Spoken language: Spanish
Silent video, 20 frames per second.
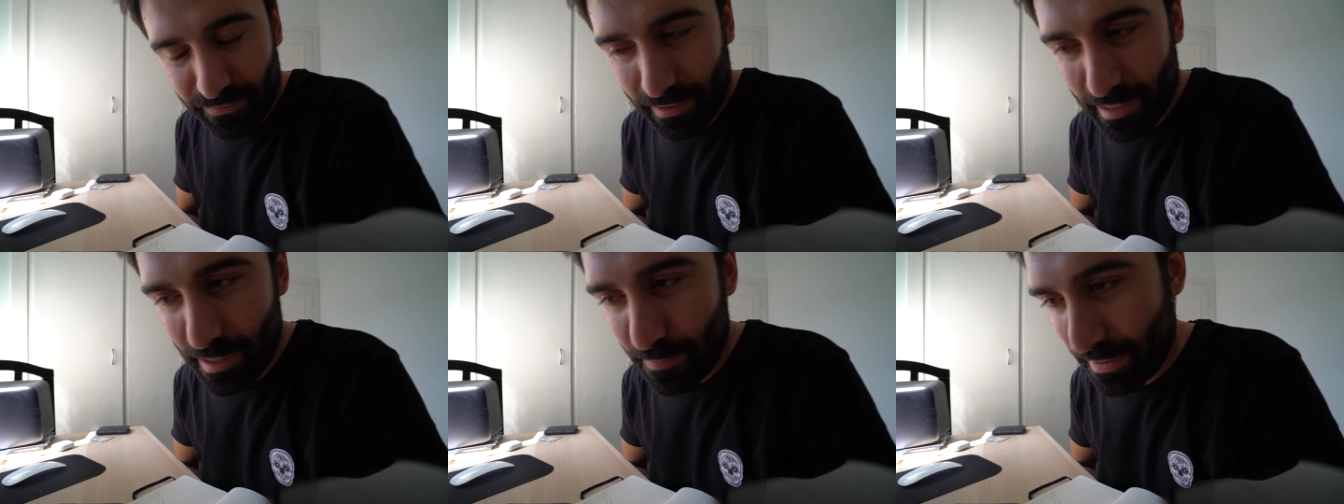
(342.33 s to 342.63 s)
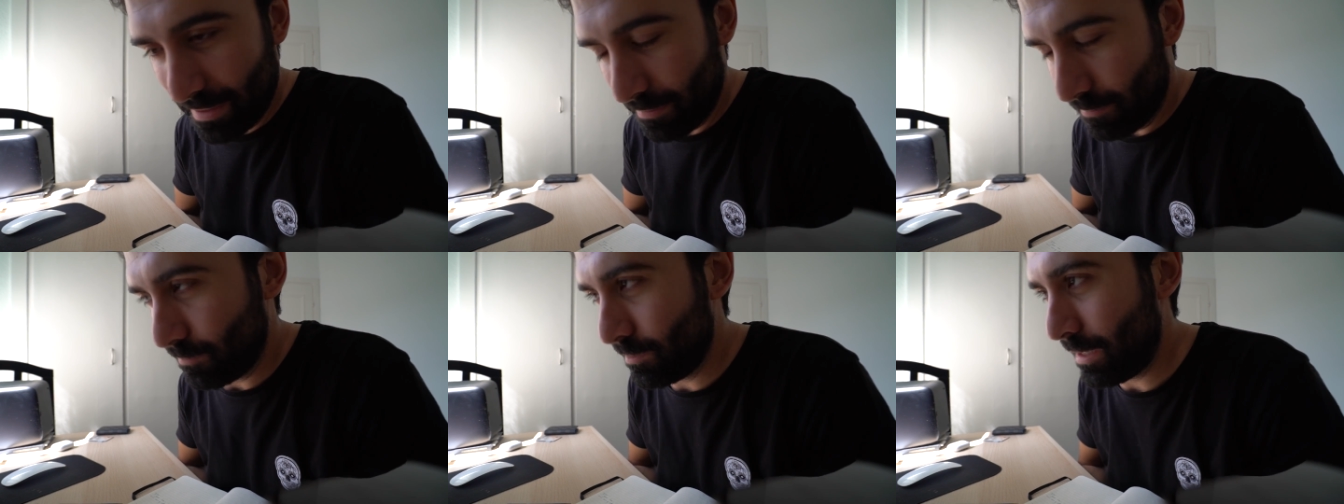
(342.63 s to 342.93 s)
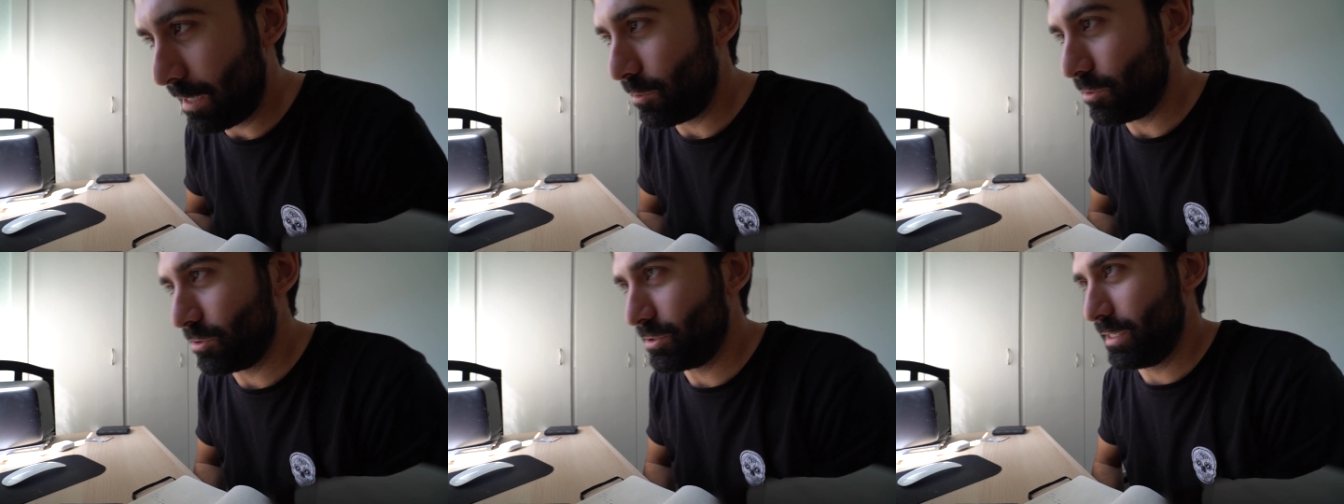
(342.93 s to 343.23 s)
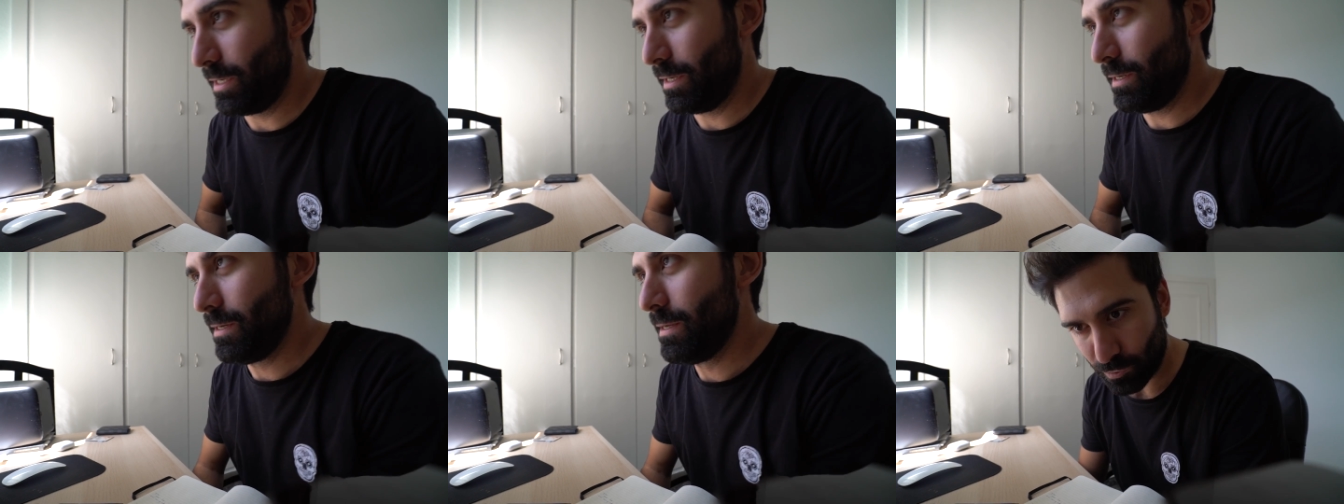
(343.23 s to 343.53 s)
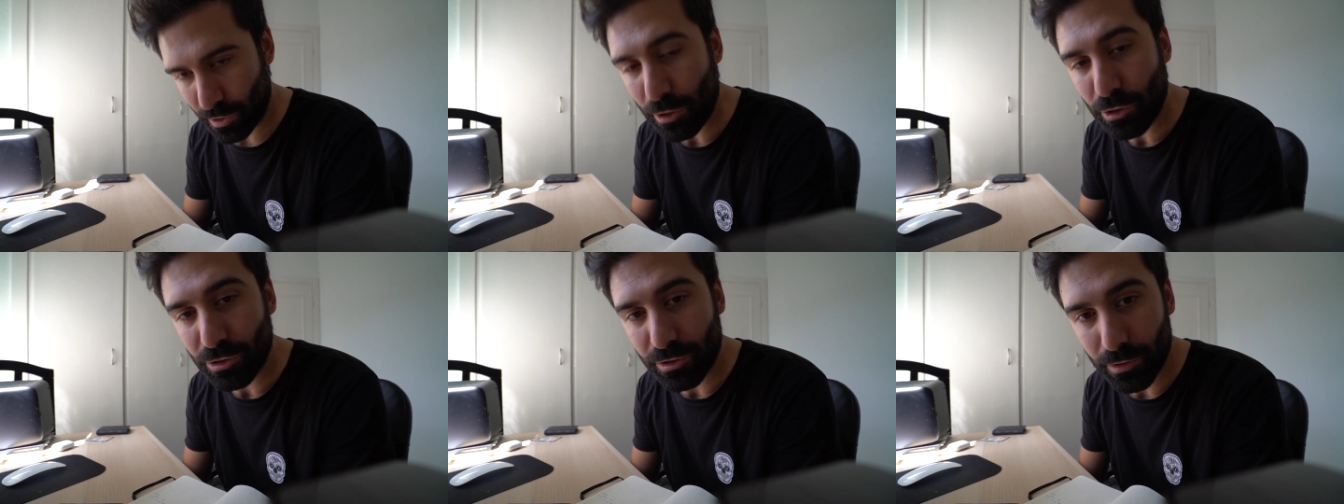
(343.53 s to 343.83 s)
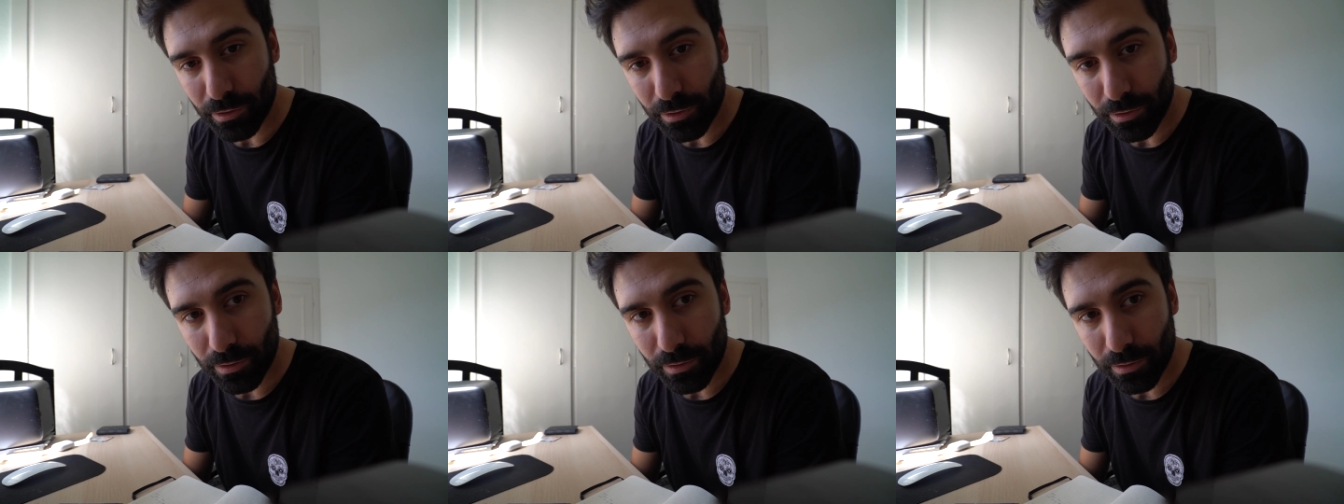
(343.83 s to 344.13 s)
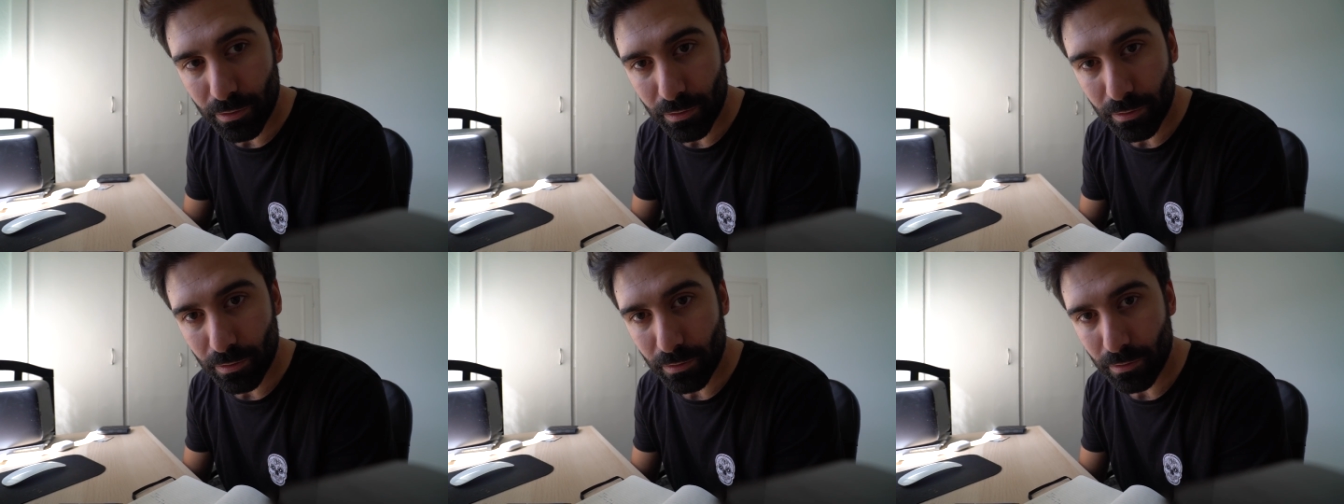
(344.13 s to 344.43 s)
Felipe, una cosa. yo,
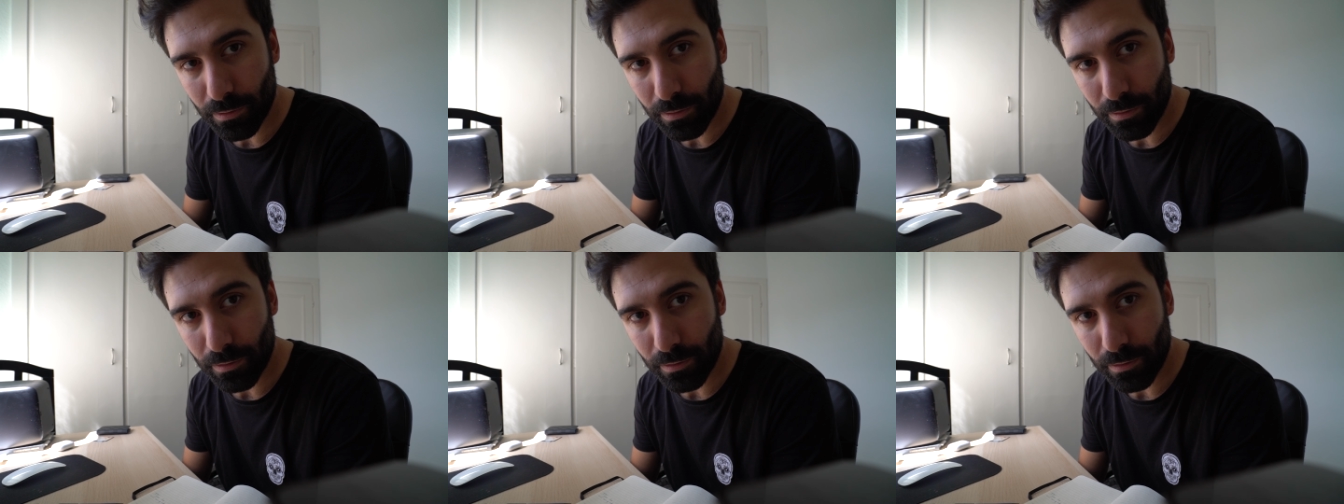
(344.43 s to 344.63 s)
estoy,